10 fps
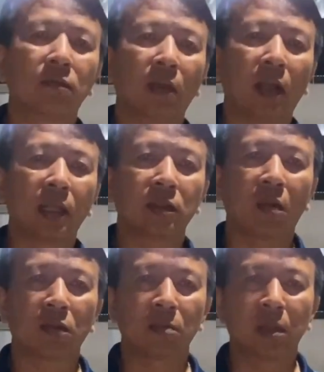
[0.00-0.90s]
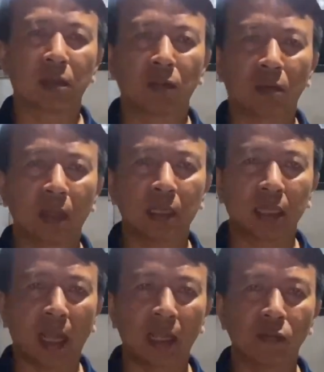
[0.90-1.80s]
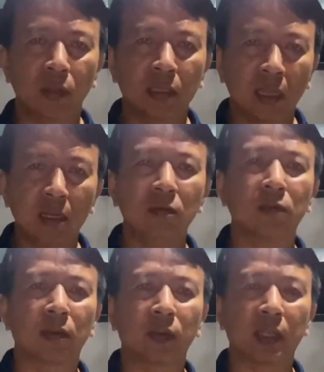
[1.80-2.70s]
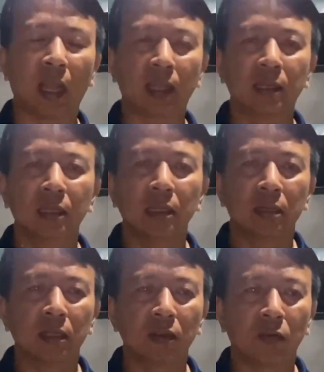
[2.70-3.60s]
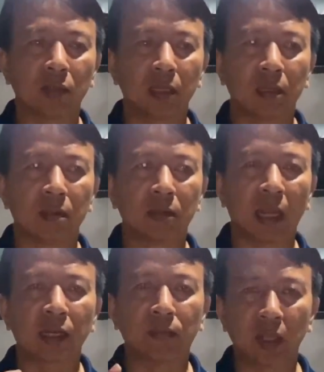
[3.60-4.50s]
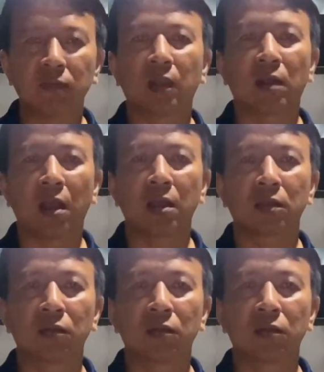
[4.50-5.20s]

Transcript: và hãy chọn cho mình một cái trại uy tín, một cái trại ví dụ như đặt niềm tin vào đó.